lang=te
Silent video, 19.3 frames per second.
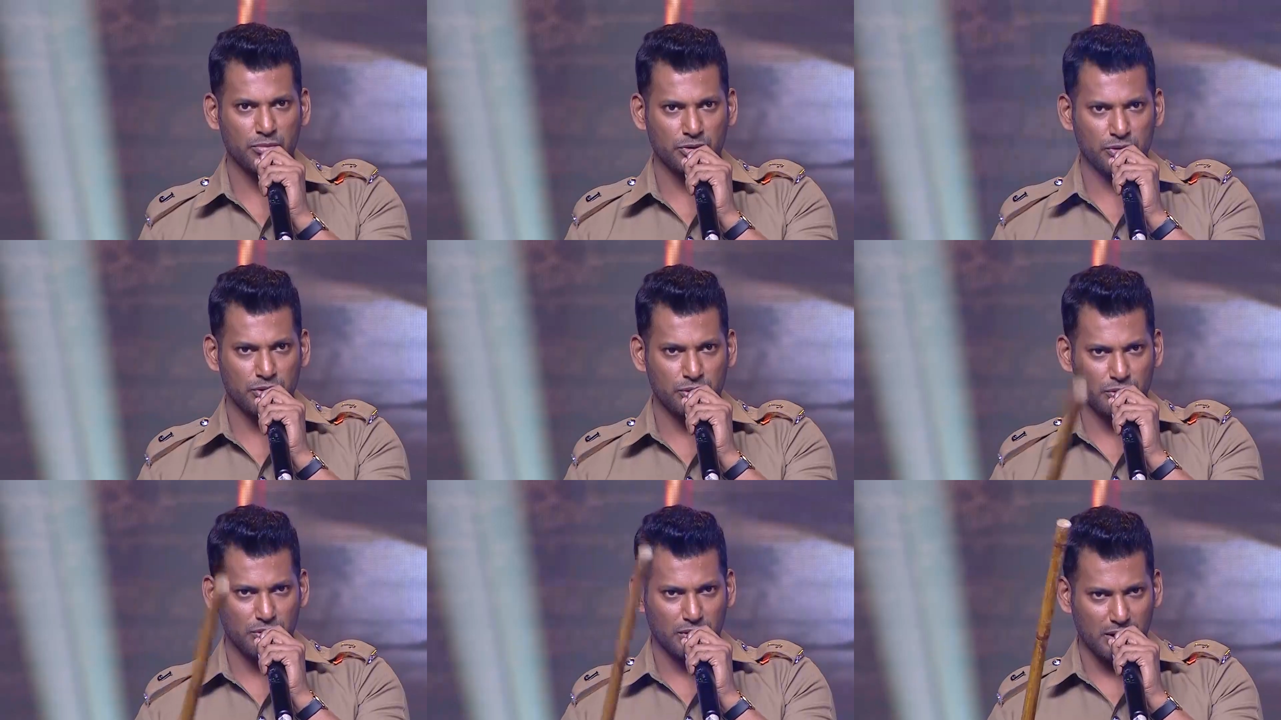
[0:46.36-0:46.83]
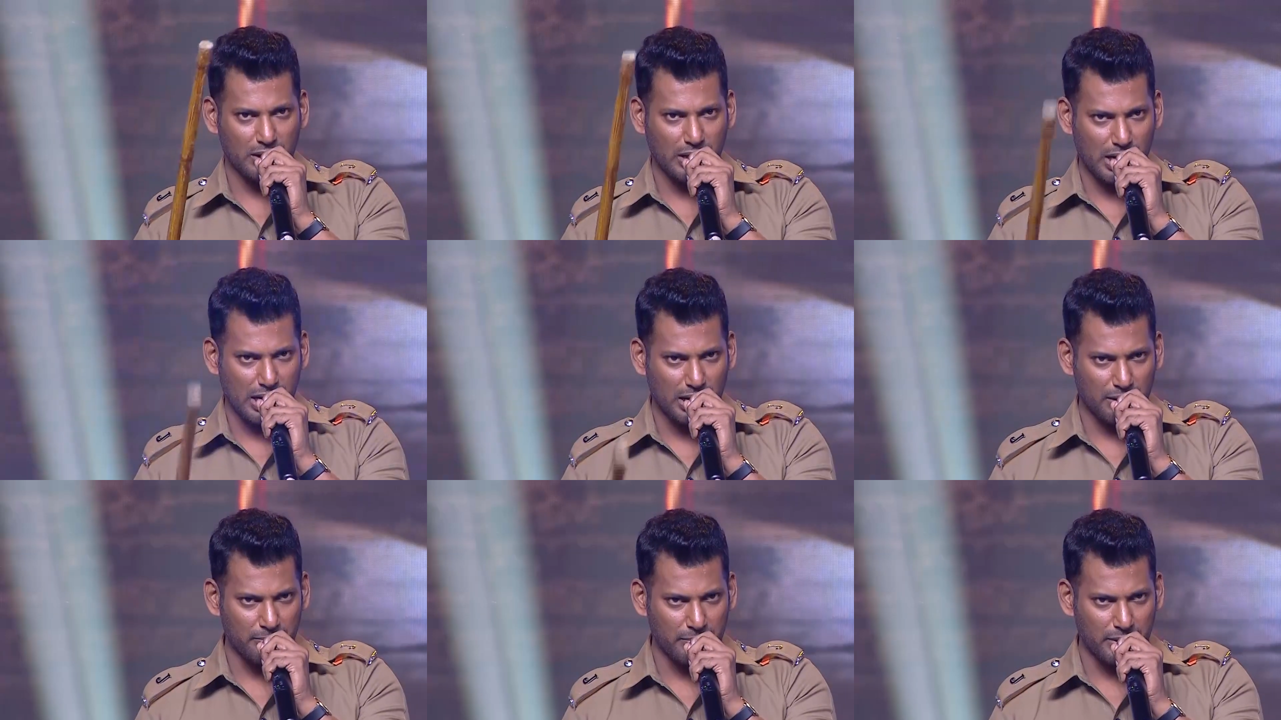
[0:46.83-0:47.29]
ముందు
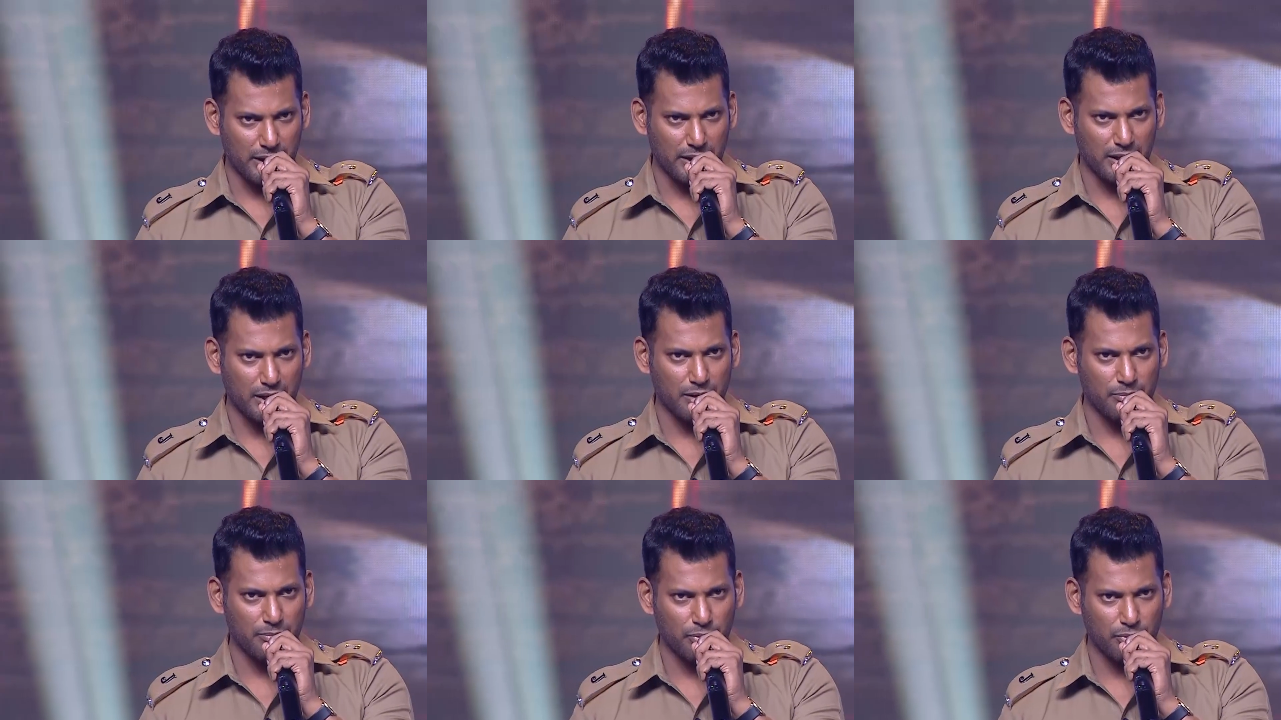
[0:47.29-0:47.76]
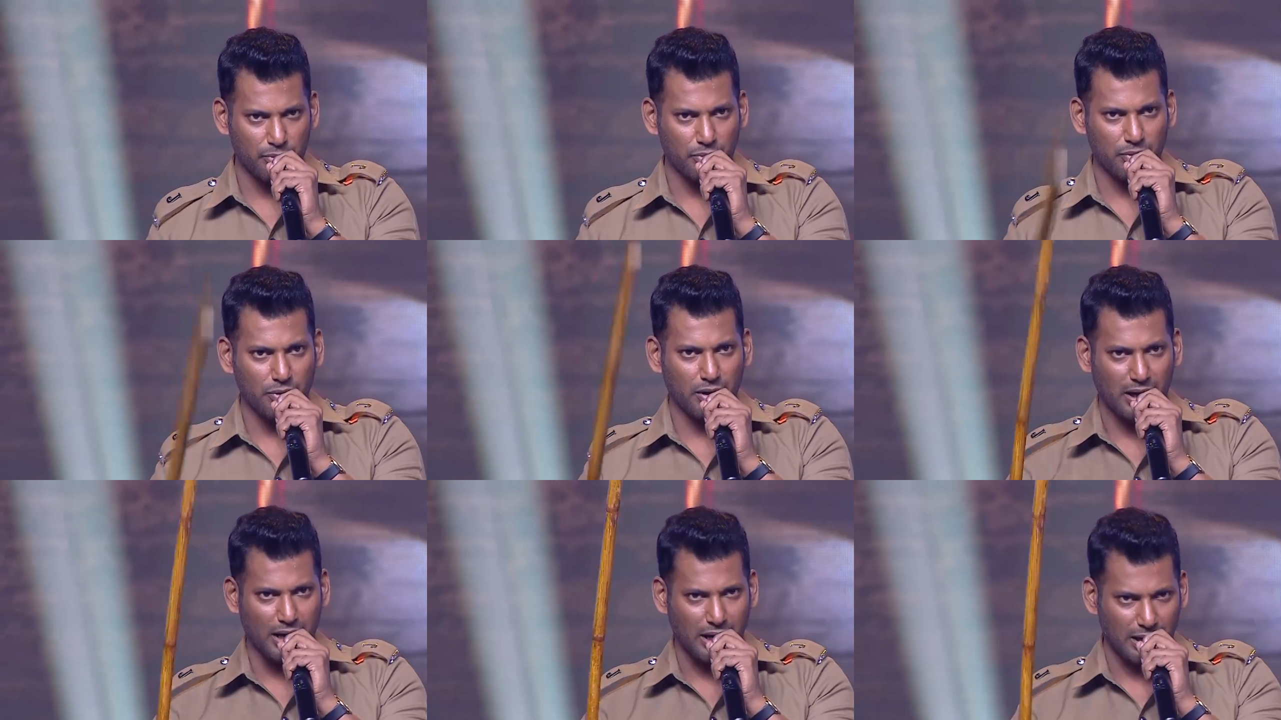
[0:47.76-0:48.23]
ఆ మేకప్
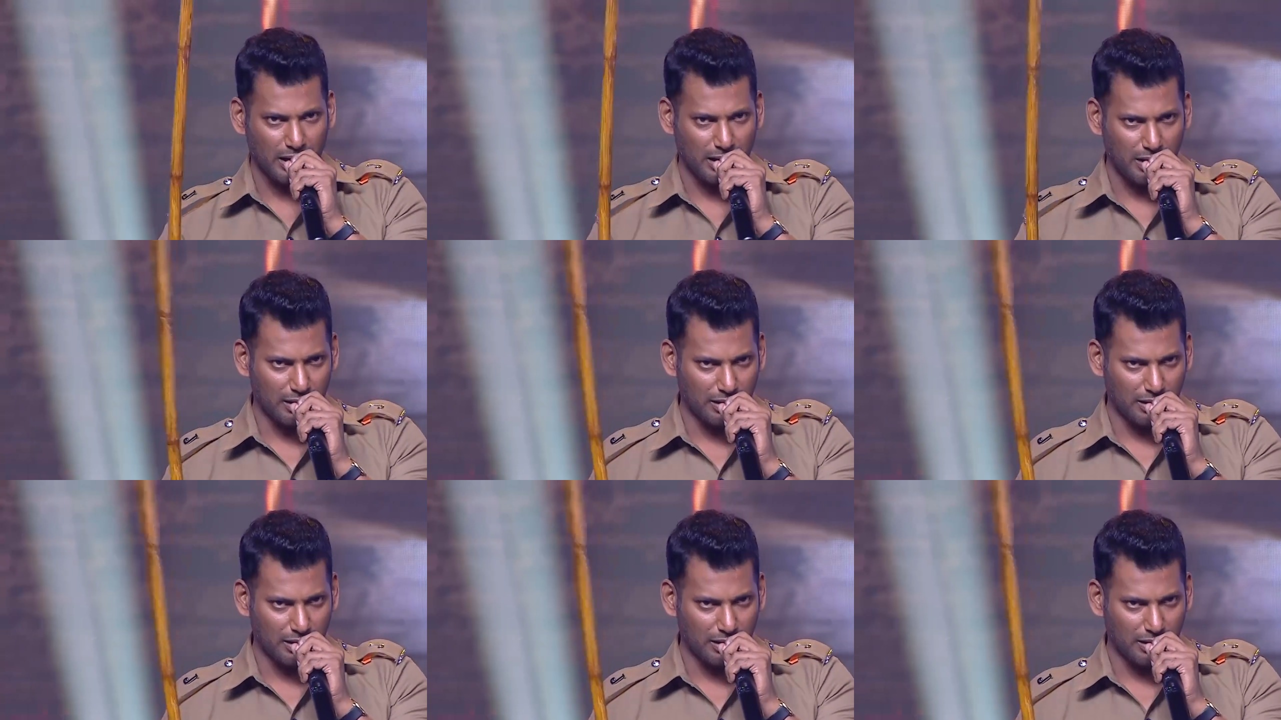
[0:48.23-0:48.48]
ఆ